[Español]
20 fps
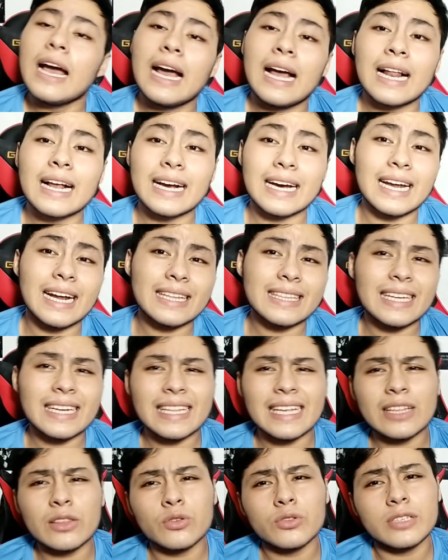El
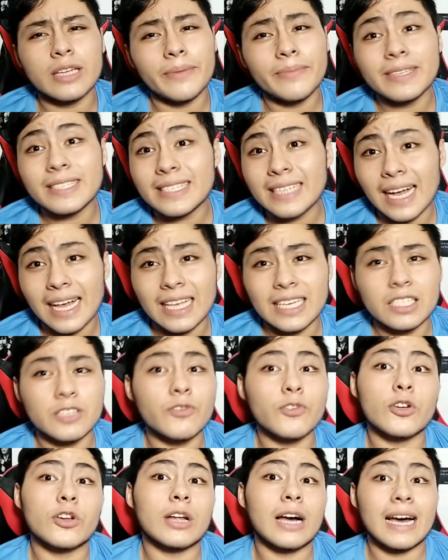carácter de tus amistades
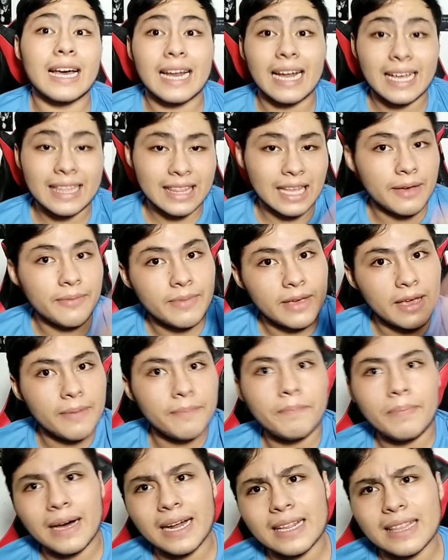forjará
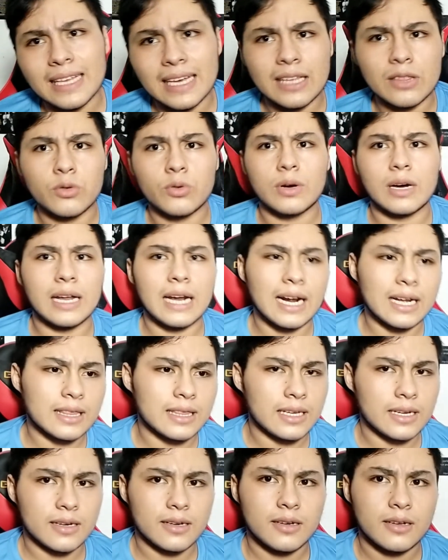también parte de tu
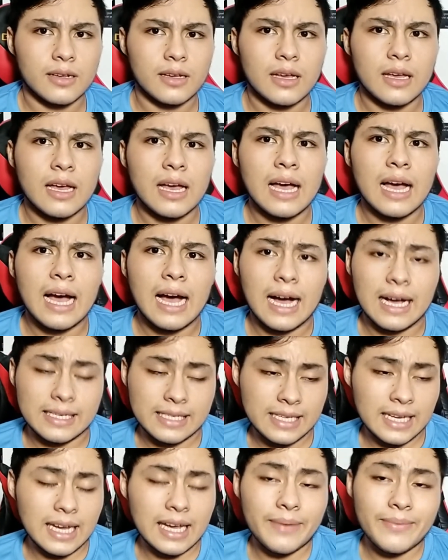carácter.
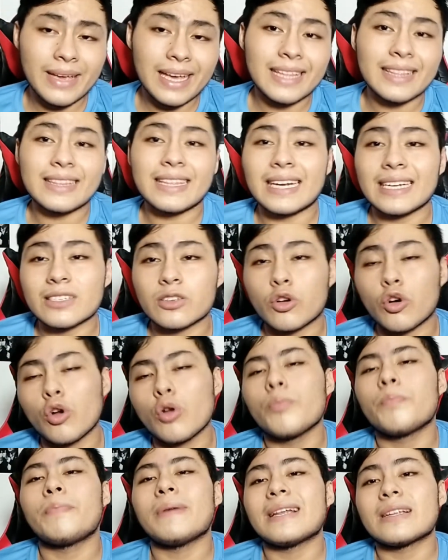Así que mientras
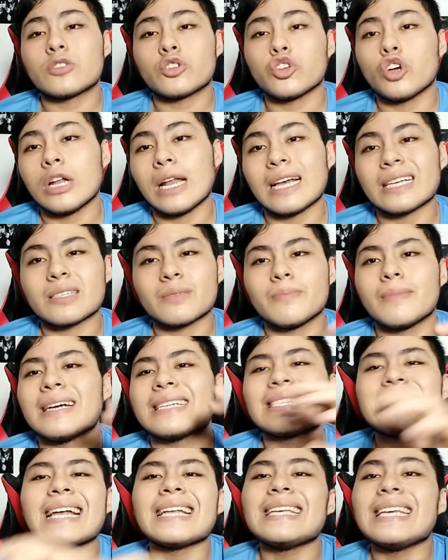con personas
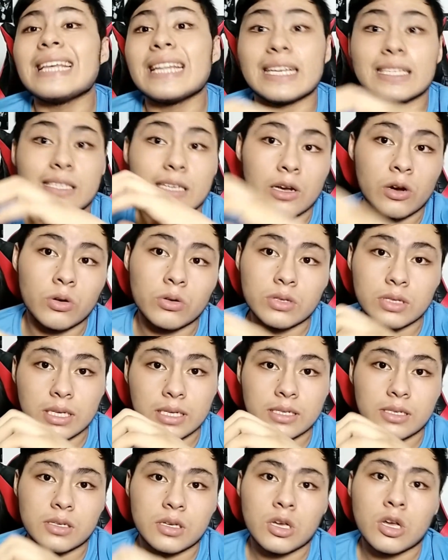más dañinas se
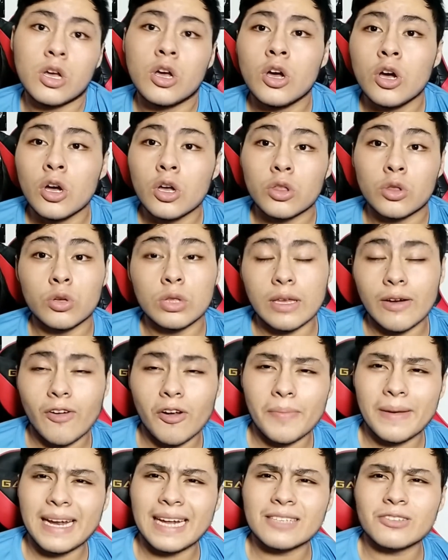juntes, tú te
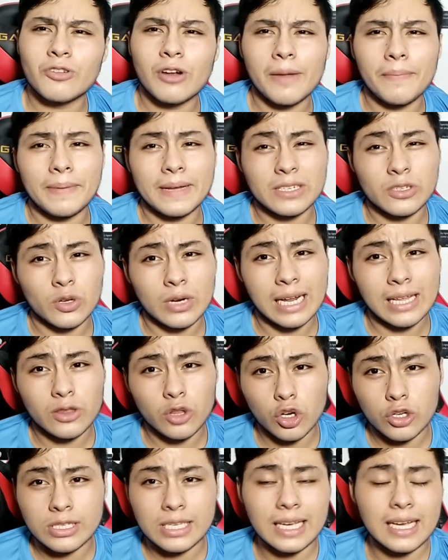volverás una persona
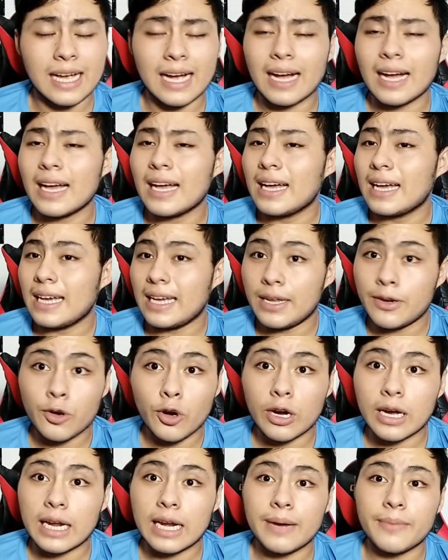tóxica y
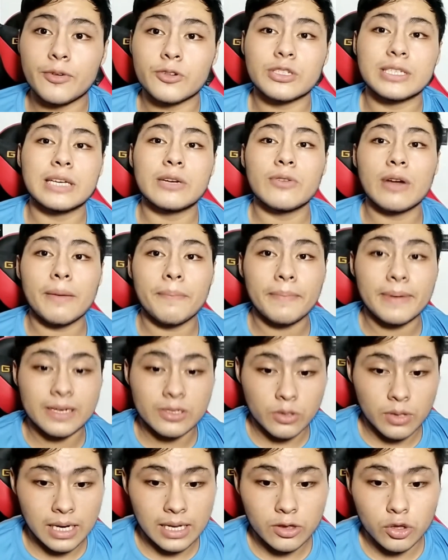no queremos ser una
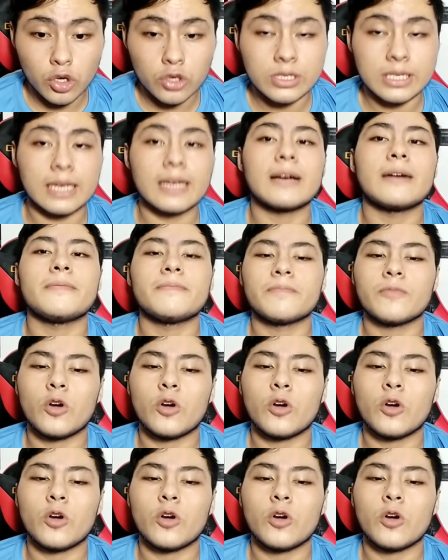persona tóxica.